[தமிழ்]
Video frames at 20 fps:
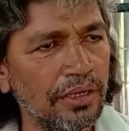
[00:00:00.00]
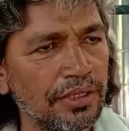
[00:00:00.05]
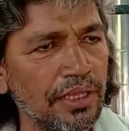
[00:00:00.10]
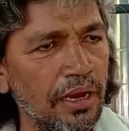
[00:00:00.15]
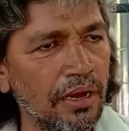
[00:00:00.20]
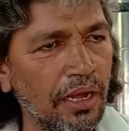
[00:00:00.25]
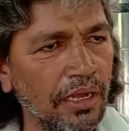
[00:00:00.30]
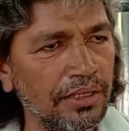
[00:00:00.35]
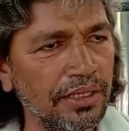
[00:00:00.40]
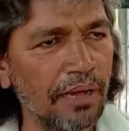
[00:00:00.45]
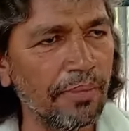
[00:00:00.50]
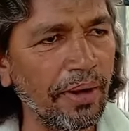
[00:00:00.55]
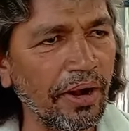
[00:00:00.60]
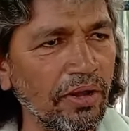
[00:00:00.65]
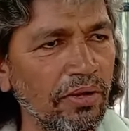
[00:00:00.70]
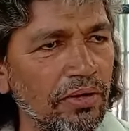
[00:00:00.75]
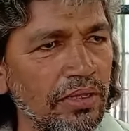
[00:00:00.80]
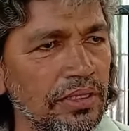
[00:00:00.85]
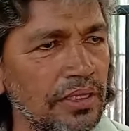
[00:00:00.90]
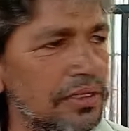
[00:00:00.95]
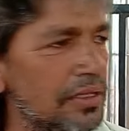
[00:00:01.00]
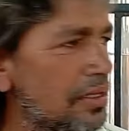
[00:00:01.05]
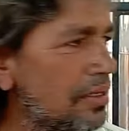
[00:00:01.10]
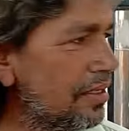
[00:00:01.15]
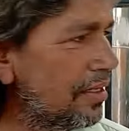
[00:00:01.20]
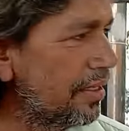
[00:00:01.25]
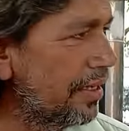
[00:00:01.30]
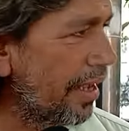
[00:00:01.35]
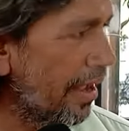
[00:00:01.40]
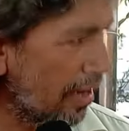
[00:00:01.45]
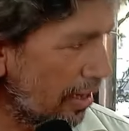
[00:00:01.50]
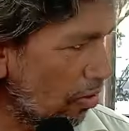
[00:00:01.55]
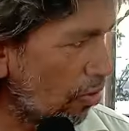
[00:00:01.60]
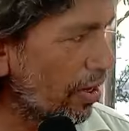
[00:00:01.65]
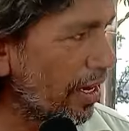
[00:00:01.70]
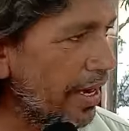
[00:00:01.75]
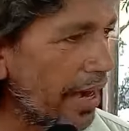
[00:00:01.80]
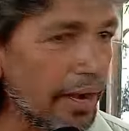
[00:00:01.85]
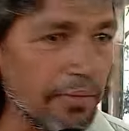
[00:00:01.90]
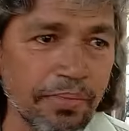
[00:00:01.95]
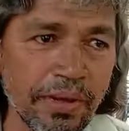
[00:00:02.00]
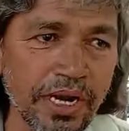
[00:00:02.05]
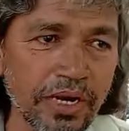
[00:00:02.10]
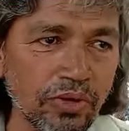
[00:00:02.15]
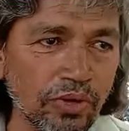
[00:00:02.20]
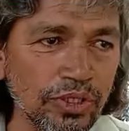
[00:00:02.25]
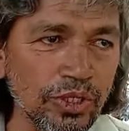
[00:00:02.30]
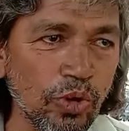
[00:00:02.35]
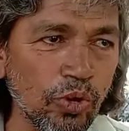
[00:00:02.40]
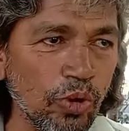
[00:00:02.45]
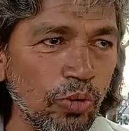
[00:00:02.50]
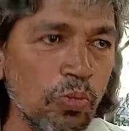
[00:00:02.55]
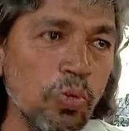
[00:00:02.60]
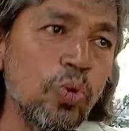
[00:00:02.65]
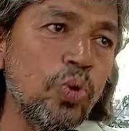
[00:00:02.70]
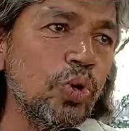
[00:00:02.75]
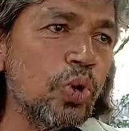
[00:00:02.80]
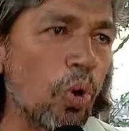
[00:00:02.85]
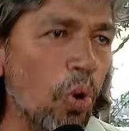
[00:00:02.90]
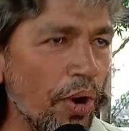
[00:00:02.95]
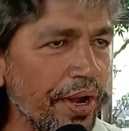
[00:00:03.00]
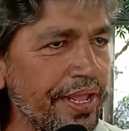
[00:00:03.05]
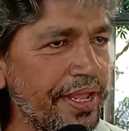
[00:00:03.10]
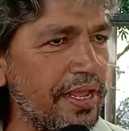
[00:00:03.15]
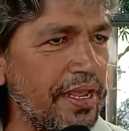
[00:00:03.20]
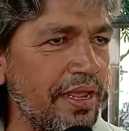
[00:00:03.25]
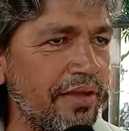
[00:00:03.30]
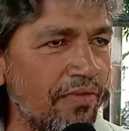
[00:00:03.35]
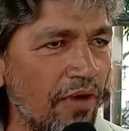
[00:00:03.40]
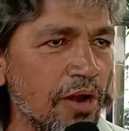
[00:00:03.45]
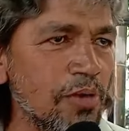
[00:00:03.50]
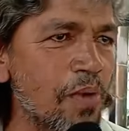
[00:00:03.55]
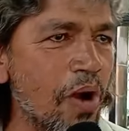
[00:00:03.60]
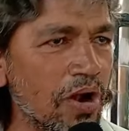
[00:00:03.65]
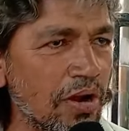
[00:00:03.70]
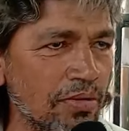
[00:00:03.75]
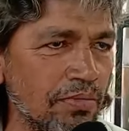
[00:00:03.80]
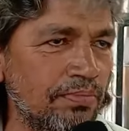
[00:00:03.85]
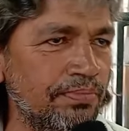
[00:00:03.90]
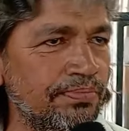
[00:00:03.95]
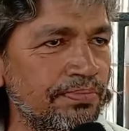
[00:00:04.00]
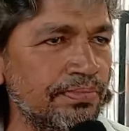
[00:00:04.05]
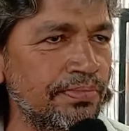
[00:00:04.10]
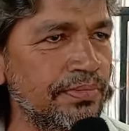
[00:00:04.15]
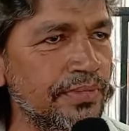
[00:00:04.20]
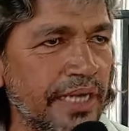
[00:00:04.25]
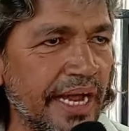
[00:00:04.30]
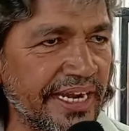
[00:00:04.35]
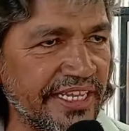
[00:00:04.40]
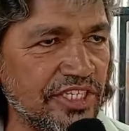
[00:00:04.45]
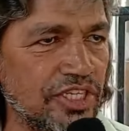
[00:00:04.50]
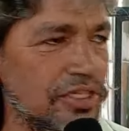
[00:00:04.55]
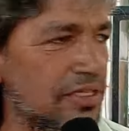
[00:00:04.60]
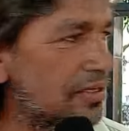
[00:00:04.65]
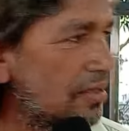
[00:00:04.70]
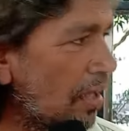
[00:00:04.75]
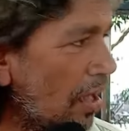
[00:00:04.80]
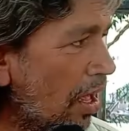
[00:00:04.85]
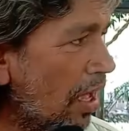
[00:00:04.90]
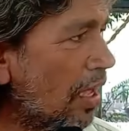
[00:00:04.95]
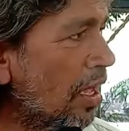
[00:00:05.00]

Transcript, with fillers: இந்த இந்த படம் வந்து என்னுடைய நண்பருக்கு வந்து ஒரு மூணு கோடி வருமானம் கிடச்சிது